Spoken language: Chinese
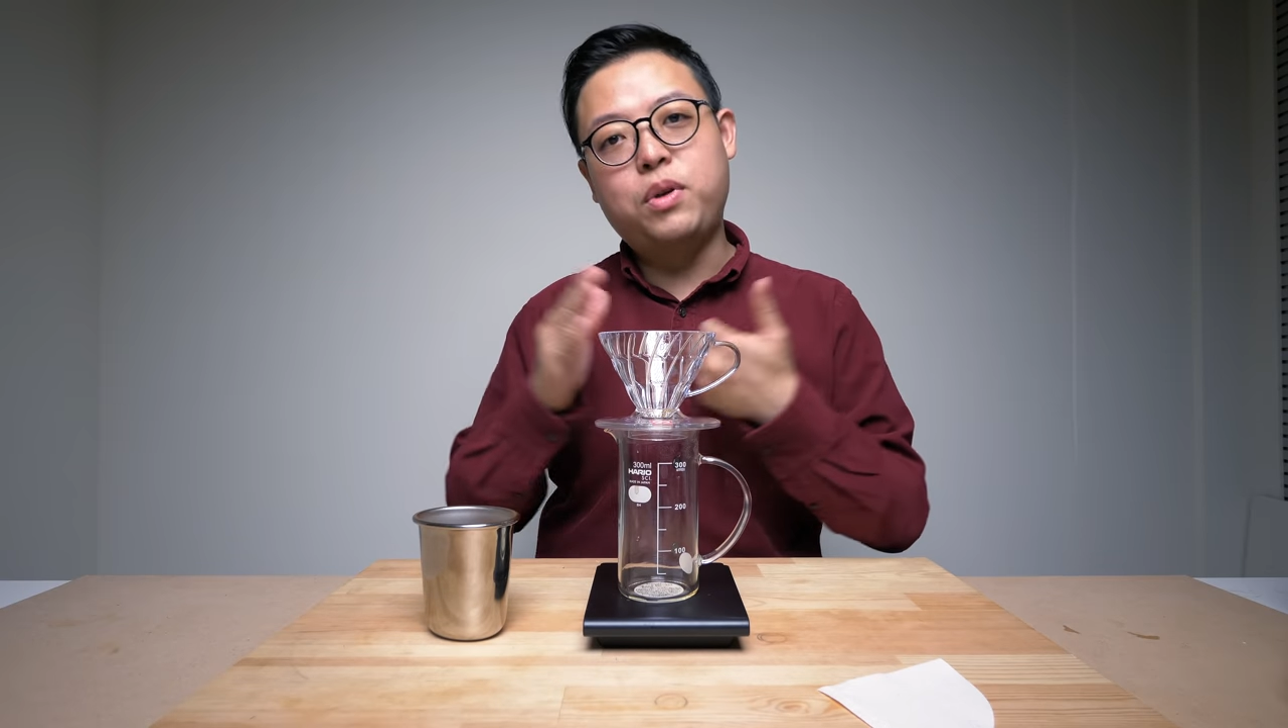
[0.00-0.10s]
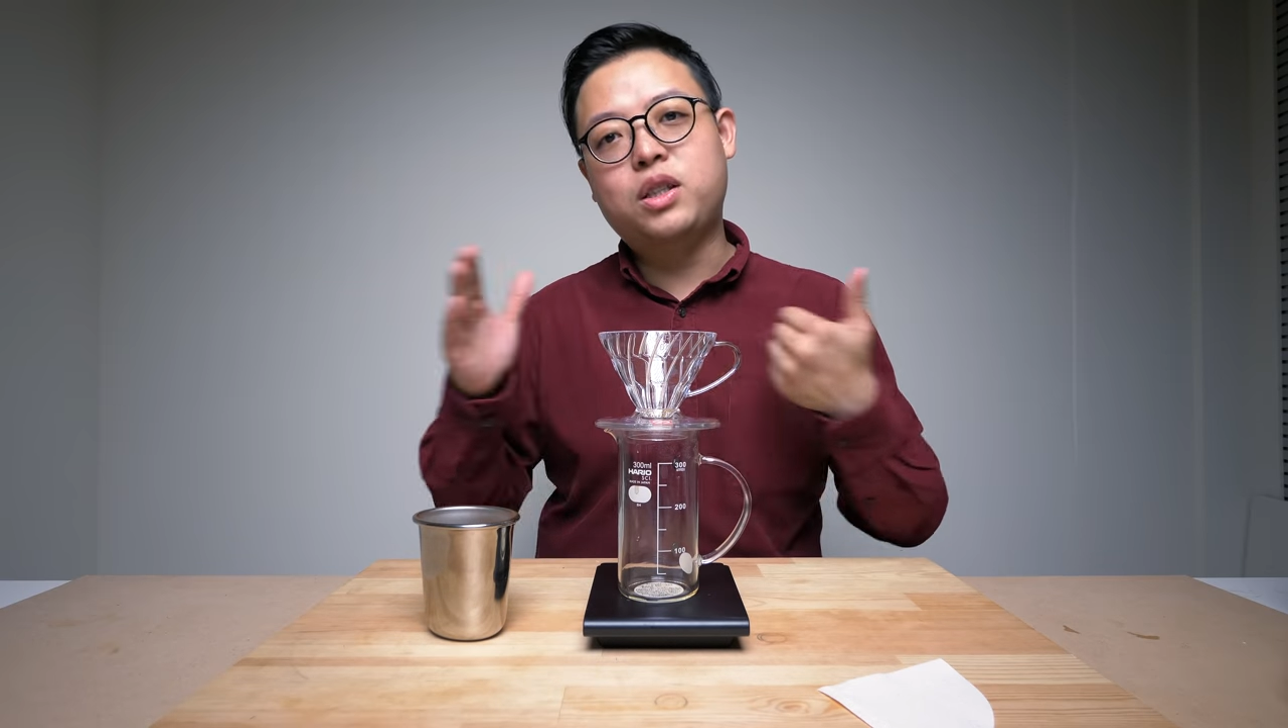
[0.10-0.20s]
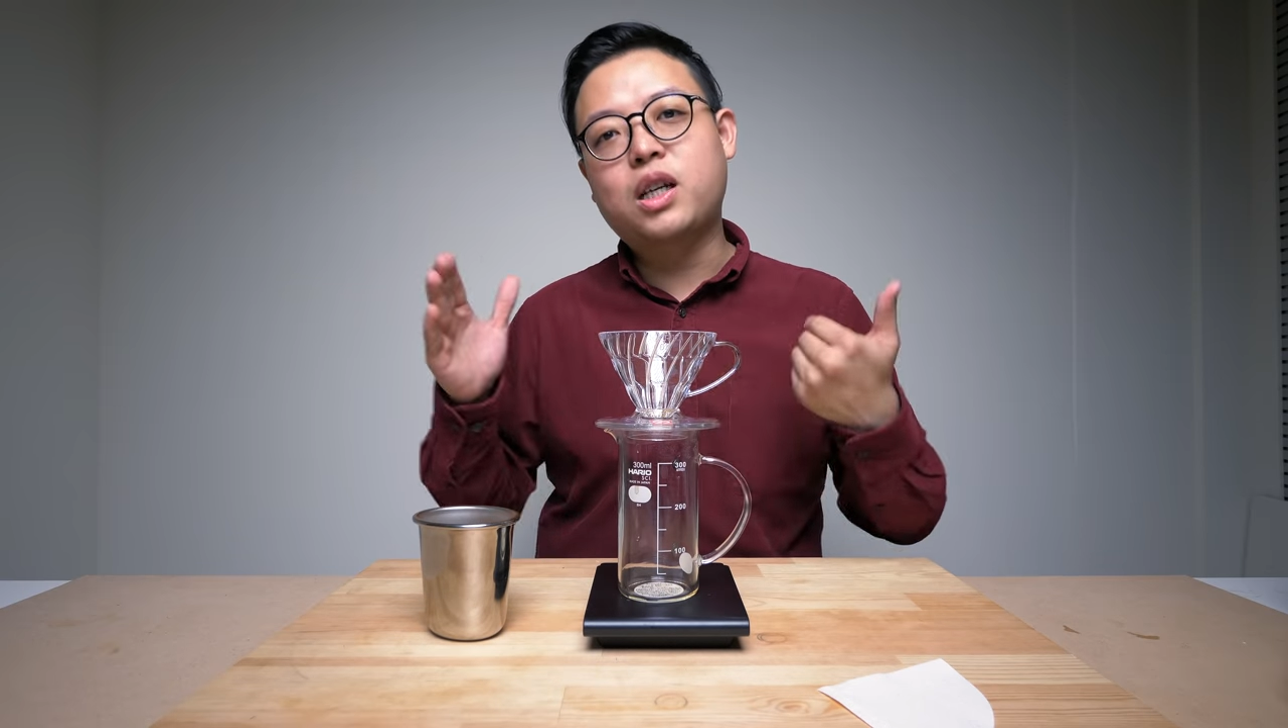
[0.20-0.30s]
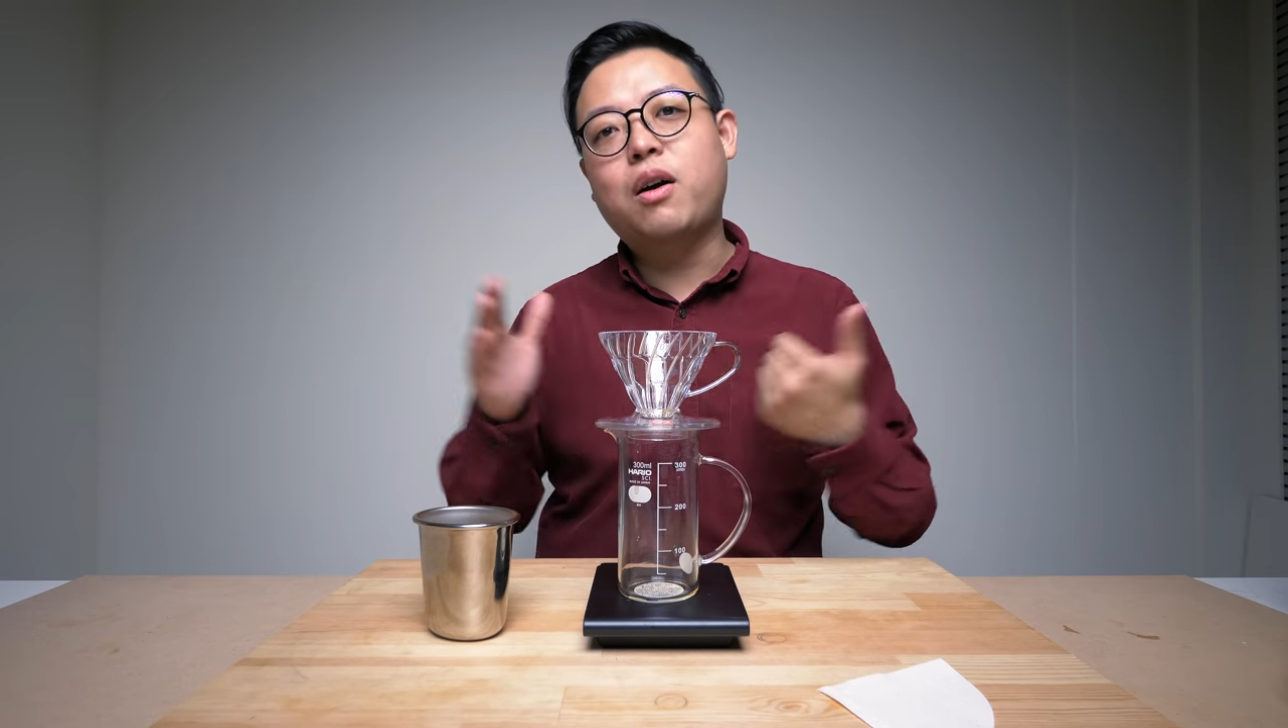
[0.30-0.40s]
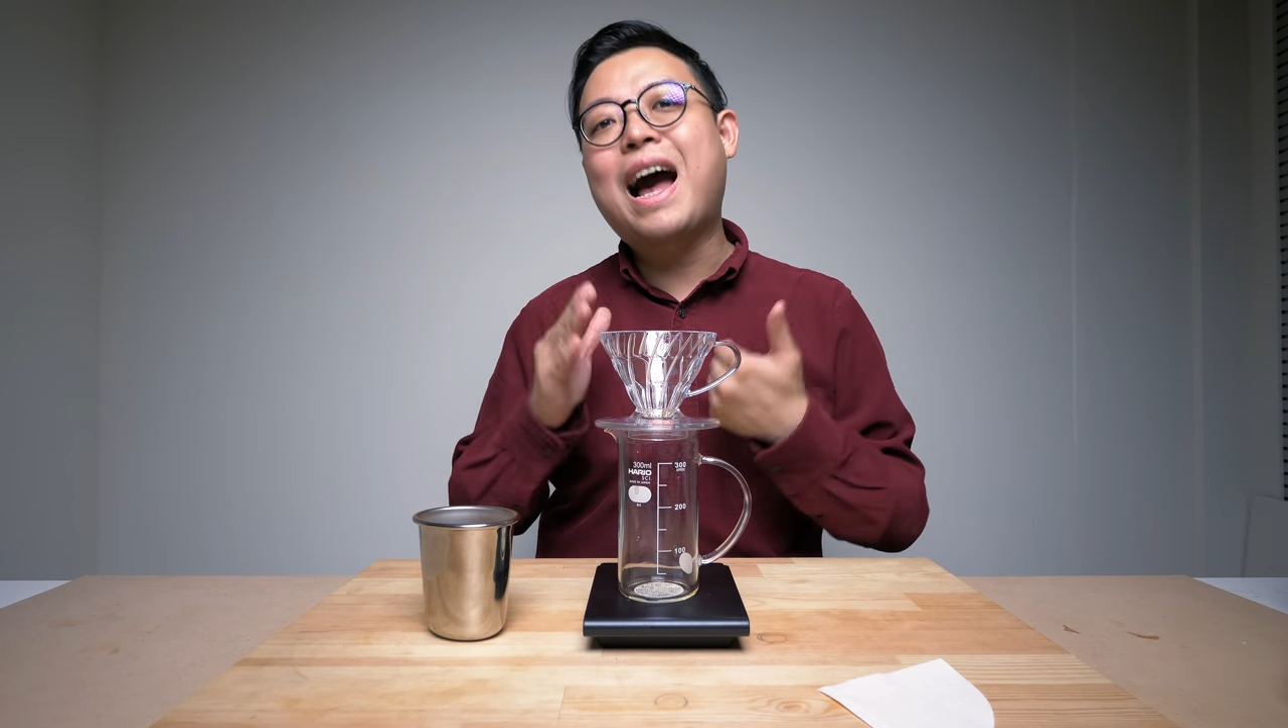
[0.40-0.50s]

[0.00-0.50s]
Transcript: 比较